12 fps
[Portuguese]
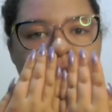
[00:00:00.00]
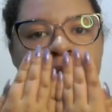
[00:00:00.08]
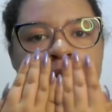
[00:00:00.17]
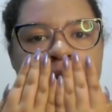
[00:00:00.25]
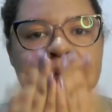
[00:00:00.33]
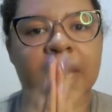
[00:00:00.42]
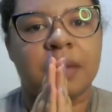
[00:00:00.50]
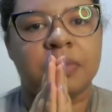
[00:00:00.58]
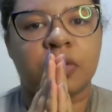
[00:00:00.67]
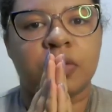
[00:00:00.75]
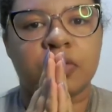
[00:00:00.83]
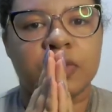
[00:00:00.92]

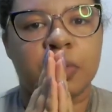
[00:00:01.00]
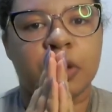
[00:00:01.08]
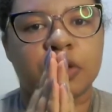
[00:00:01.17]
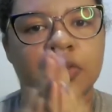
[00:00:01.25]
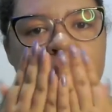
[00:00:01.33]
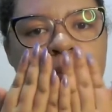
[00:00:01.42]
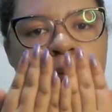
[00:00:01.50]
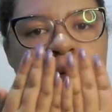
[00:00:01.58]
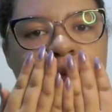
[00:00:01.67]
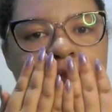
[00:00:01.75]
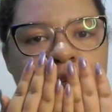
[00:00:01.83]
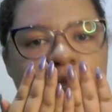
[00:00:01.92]
sabe? Quando você bota um espelho
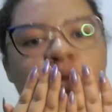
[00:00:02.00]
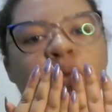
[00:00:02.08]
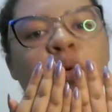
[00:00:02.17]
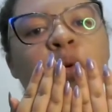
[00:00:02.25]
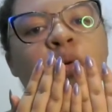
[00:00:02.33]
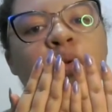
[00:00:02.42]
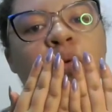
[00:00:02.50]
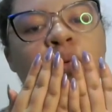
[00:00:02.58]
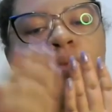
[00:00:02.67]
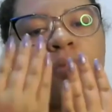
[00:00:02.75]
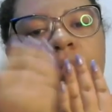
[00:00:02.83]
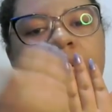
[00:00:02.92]
na frente do outro,
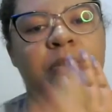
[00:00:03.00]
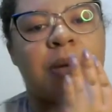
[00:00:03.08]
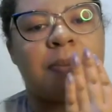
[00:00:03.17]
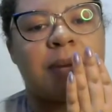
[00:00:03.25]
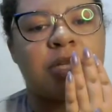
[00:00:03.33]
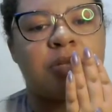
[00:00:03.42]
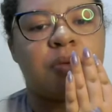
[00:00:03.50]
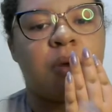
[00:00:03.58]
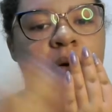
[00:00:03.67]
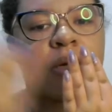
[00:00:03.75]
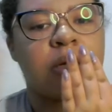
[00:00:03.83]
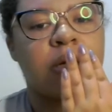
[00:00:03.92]
não tem uma parte
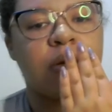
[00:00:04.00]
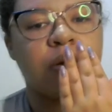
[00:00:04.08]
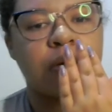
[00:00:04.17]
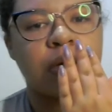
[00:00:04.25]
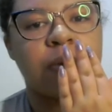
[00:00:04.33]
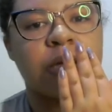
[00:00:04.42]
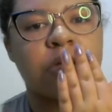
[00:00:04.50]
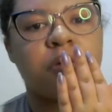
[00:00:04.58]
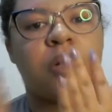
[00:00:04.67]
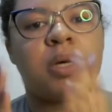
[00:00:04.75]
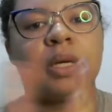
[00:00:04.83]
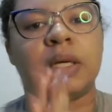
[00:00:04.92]
igual aqui e outra parte
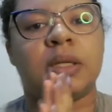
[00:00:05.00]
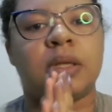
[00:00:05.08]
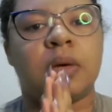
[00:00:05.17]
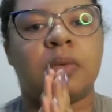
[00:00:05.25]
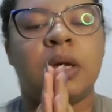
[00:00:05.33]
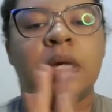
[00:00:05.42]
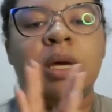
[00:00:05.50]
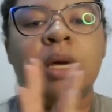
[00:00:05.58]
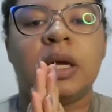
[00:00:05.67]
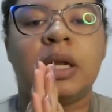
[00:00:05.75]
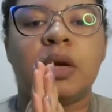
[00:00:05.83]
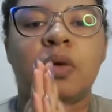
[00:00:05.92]
igual aqui, então.
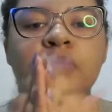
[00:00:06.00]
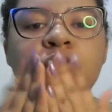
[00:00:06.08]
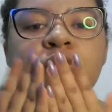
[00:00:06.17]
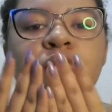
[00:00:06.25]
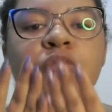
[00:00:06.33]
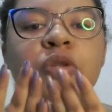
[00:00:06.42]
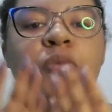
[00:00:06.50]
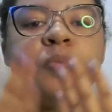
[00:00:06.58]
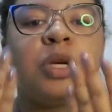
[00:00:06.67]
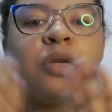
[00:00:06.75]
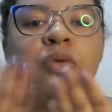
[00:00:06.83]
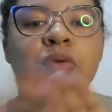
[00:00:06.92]
Ele é como se fosse um
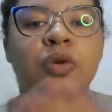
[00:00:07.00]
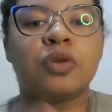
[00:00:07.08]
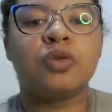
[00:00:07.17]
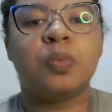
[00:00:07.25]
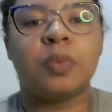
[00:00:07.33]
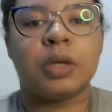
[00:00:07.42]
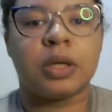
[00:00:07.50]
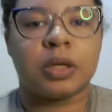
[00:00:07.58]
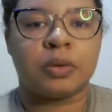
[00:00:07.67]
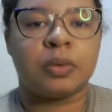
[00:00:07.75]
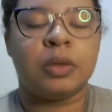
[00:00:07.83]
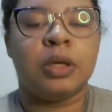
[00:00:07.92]
espelho do nosso
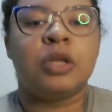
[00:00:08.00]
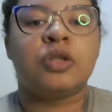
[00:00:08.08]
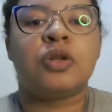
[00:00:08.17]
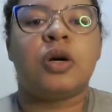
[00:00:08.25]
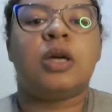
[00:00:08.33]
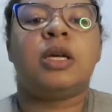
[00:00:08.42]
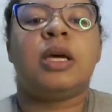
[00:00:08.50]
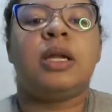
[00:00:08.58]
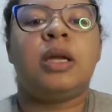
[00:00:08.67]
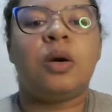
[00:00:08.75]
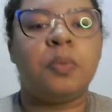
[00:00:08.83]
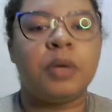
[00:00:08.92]
plano. Só que ele
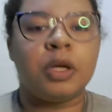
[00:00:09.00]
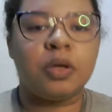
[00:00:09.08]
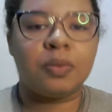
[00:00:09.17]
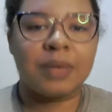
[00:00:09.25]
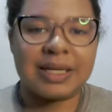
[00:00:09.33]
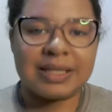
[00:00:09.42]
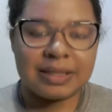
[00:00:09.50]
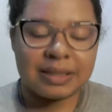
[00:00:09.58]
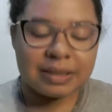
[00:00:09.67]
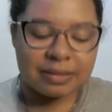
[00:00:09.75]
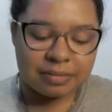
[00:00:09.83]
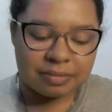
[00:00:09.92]
é um plano mais
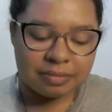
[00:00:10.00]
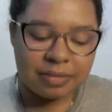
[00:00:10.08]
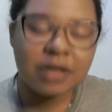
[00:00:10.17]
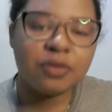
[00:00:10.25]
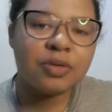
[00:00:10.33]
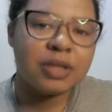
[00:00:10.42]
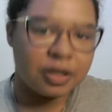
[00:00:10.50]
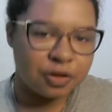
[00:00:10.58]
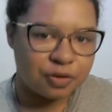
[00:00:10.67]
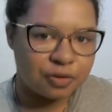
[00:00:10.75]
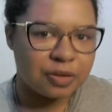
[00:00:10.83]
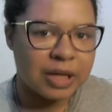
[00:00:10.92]
menos
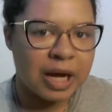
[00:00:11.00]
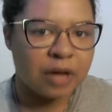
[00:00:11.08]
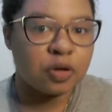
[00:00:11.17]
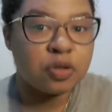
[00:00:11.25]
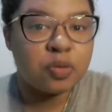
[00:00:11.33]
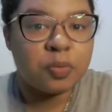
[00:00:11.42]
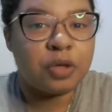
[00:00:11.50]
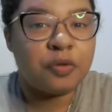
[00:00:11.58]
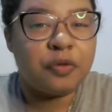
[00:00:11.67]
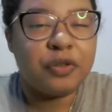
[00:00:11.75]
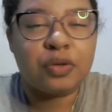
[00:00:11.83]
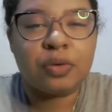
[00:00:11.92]
denso, tá? O nosso plano
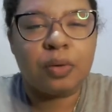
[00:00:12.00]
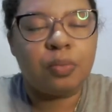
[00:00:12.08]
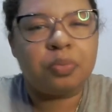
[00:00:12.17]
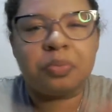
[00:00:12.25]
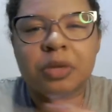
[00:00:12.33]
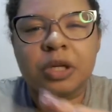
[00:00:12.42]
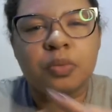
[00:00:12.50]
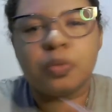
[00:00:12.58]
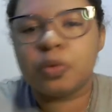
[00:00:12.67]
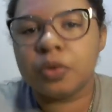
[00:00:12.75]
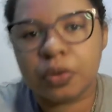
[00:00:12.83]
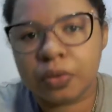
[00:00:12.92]
físico é um plano
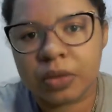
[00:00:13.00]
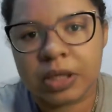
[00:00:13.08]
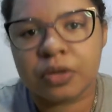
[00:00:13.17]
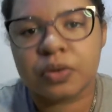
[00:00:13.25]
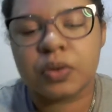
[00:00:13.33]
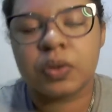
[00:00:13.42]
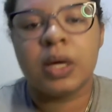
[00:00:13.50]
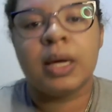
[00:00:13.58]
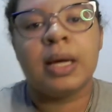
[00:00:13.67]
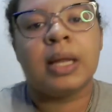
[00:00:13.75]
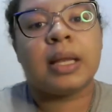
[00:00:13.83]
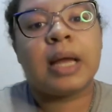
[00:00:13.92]
muito denso.
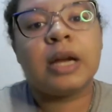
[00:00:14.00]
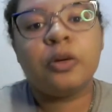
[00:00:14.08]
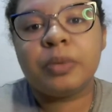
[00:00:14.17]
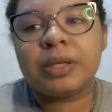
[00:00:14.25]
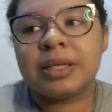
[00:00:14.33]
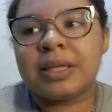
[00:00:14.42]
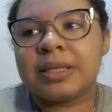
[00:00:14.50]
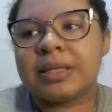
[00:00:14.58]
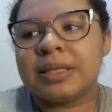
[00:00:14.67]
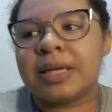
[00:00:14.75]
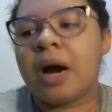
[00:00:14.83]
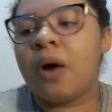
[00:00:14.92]
Lá no plano
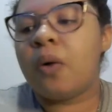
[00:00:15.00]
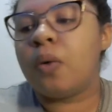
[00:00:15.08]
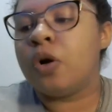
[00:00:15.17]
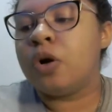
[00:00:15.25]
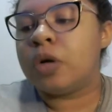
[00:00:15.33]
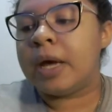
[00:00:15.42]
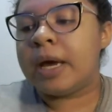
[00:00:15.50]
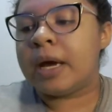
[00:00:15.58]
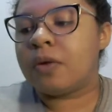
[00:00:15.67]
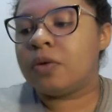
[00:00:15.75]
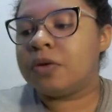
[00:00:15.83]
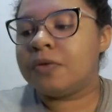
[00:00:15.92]
astral, é,
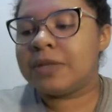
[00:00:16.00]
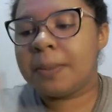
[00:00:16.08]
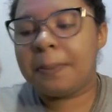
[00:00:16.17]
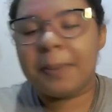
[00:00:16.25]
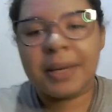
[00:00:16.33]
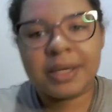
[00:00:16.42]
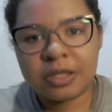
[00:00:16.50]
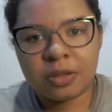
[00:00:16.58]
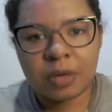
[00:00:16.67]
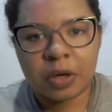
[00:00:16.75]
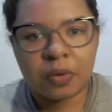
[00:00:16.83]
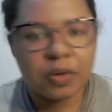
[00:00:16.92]
quando você pensa em
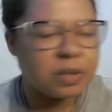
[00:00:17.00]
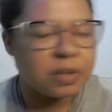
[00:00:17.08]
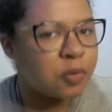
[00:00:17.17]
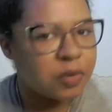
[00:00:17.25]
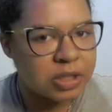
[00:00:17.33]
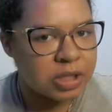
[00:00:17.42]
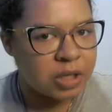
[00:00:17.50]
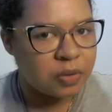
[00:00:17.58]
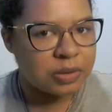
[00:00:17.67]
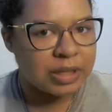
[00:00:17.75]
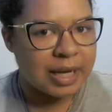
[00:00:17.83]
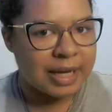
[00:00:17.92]
uma coisa, a coisa já
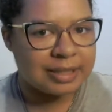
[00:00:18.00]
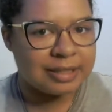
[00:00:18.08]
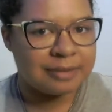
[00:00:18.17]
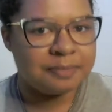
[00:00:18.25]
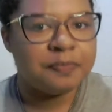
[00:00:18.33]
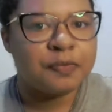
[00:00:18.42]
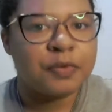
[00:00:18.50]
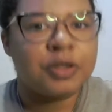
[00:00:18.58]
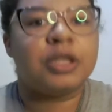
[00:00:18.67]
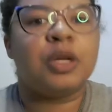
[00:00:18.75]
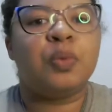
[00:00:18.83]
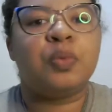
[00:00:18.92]
acontece.
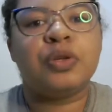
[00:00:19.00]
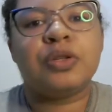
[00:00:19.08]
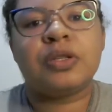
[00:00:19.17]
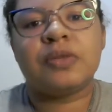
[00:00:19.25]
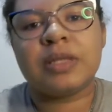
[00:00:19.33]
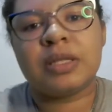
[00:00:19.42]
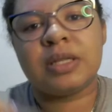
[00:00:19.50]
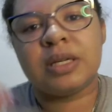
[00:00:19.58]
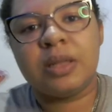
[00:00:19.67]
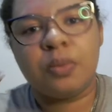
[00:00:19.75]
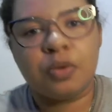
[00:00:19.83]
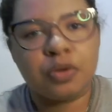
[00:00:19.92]
Então, por isso que você tem que
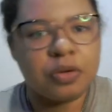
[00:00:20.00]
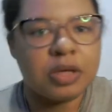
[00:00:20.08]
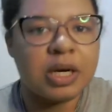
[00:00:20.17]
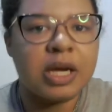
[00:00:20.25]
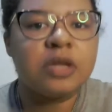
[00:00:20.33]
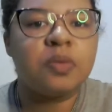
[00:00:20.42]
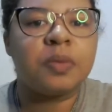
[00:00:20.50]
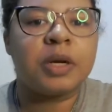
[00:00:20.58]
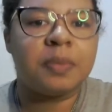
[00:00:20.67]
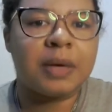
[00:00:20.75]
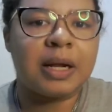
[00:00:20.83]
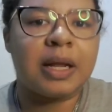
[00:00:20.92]
ter muito treino para
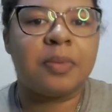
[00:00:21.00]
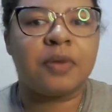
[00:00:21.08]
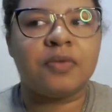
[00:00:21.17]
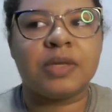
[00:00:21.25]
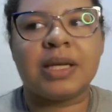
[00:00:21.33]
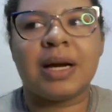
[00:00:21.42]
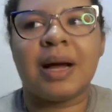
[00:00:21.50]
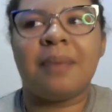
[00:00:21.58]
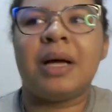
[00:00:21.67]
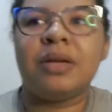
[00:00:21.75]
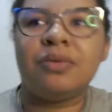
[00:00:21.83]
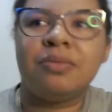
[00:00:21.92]
ir para lá, para você
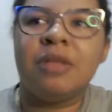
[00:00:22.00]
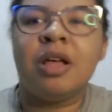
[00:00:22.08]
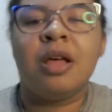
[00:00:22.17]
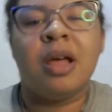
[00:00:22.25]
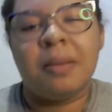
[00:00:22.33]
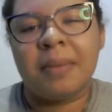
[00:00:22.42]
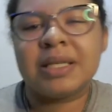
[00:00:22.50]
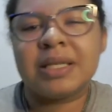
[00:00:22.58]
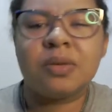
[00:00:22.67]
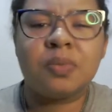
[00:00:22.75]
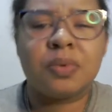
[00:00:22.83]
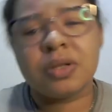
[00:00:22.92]
acabar não
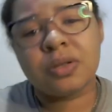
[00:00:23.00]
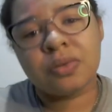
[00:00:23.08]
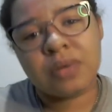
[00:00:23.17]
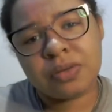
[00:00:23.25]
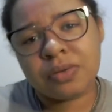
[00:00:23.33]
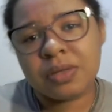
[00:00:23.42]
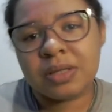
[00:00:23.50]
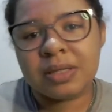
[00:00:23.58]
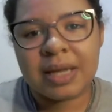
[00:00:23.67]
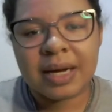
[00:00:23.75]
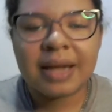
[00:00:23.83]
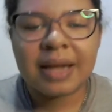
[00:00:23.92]
passando tá por situações
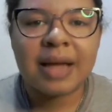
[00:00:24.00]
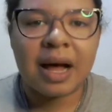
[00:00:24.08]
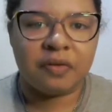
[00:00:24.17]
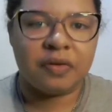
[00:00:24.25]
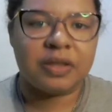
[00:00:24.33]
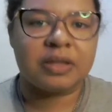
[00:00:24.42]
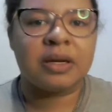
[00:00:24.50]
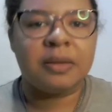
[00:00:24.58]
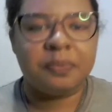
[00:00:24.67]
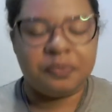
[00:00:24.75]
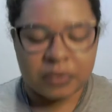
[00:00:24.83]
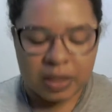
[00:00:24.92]
desagradáveis,
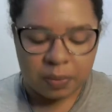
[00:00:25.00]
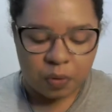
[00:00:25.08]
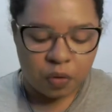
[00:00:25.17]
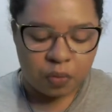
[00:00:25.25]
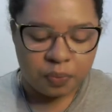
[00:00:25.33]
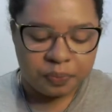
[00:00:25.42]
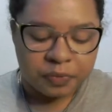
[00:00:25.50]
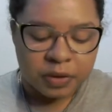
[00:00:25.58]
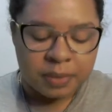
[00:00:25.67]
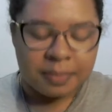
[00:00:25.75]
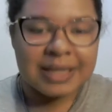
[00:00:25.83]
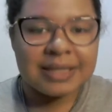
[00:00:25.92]
tá bom?
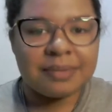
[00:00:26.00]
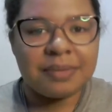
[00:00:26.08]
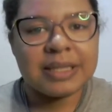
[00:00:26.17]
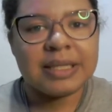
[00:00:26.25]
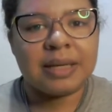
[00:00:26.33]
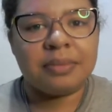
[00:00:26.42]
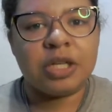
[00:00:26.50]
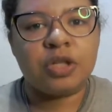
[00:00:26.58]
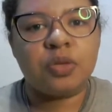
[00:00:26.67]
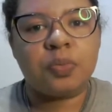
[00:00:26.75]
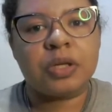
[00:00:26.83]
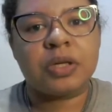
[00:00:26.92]
Mas
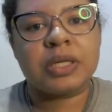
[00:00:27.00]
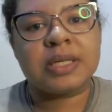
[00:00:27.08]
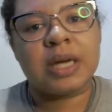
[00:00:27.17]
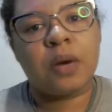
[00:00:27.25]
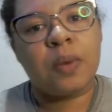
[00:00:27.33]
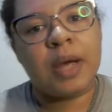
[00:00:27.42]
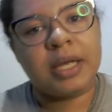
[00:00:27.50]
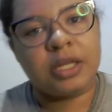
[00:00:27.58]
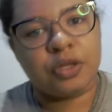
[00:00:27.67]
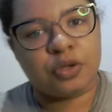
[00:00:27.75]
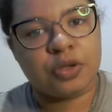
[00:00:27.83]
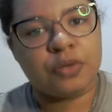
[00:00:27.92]
basicamente o plano astral é
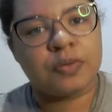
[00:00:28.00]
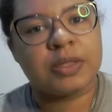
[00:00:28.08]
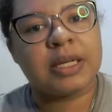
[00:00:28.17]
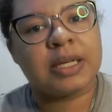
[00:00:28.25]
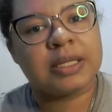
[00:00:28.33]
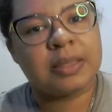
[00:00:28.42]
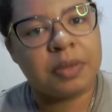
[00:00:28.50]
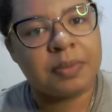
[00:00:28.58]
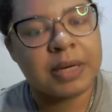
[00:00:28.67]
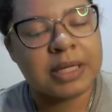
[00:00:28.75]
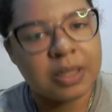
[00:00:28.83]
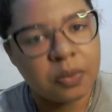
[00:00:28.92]
isso. Se você quer saber
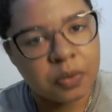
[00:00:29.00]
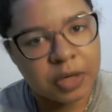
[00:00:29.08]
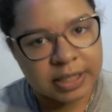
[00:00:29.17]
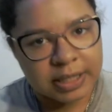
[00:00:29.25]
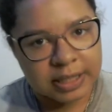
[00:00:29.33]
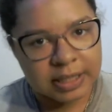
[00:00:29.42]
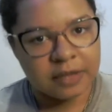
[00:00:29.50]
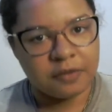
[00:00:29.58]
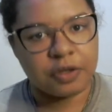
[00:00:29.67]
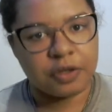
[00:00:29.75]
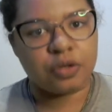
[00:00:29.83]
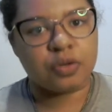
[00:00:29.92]
mais, dá uma olhada naquele
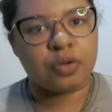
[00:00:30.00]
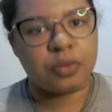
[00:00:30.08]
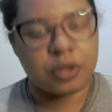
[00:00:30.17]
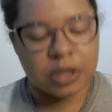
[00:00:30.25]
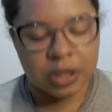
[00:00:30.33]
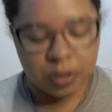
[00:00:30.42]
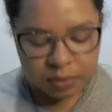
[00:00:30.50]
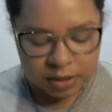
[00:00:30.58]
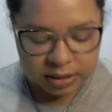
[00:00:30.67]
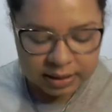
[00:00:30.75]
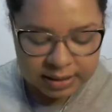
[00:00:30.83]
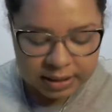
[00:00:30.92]
vídeo sobre o que é o
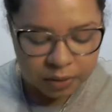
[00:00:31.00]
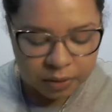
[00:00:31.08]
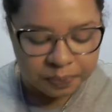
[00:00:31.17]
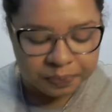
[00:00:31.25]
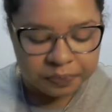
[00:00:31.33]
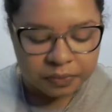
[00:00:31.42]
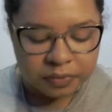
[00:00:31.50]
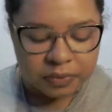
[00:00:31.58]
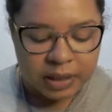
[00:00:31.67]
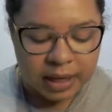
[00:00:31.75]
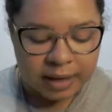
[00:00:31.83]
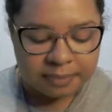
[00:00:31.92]
plano astral,
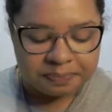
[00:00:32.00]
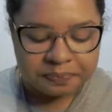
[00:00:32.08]
tá?